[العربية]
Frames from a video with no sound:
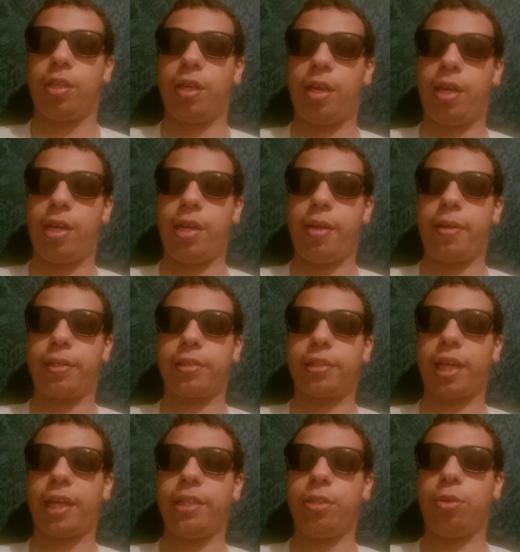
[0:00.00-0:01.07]
آه،
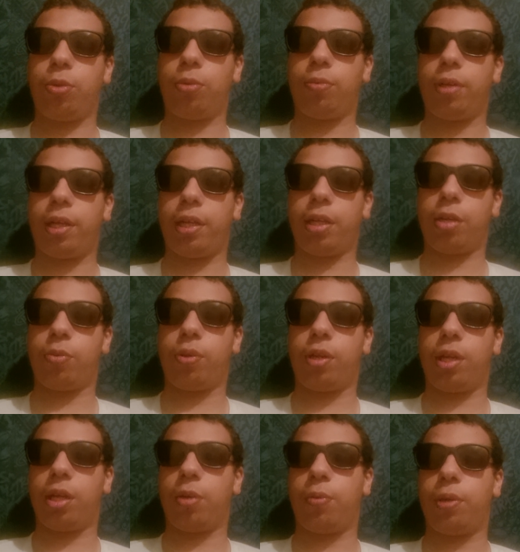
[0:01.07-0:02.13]
تخيلوا الاخوه
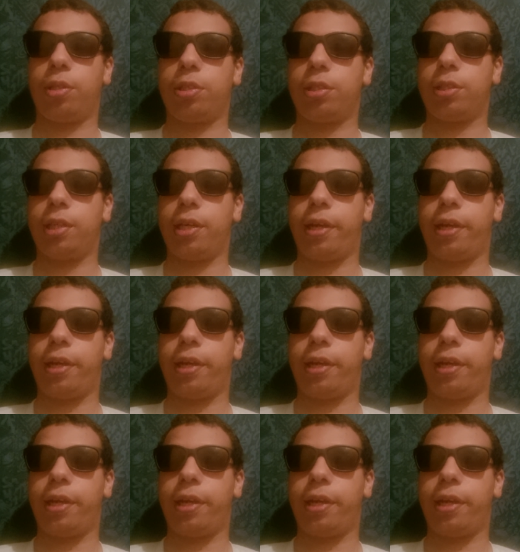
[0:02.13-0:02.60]
الاخوات